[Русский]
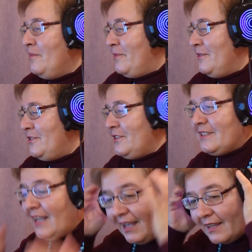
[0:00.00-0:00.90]
не
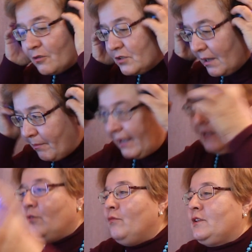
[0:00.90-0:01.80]
получилось. Друзья
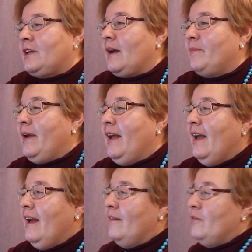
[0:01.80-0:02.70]
мои, ну вот как бы
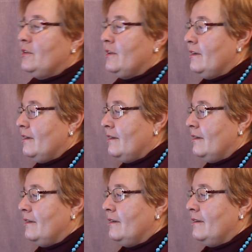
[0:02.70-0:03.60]
вот э,
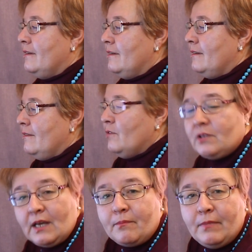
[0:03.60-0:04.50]

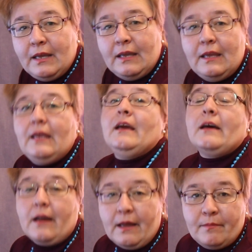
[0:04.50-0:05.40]
вот так мы и
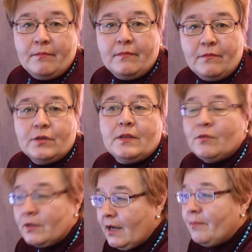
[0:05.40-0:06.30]
играем. Вот,
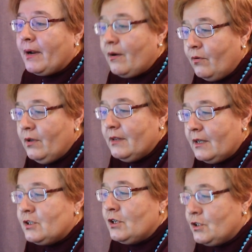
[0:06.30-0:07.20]
вот так проходит
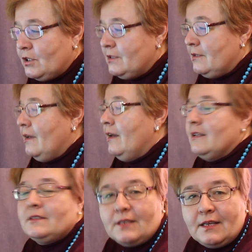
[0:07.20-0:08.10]
наша жизнь.
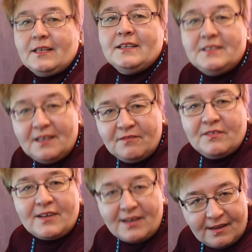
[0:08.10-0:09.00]
Целый день
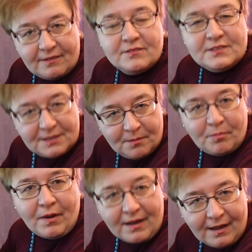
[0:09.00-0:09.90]
в игре. Всем
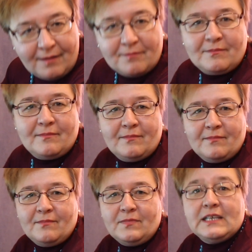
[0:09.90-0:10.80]
пока.
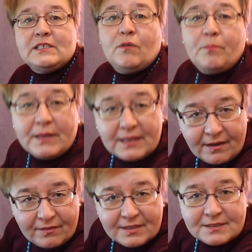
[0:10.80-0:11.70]
Если вам
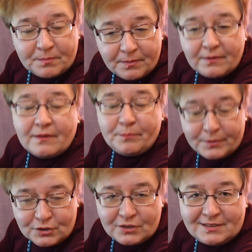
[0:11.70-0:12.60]
понравилось,
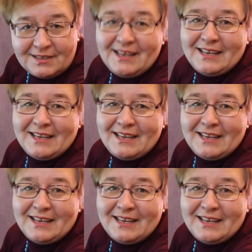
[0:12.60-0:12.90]
пишите,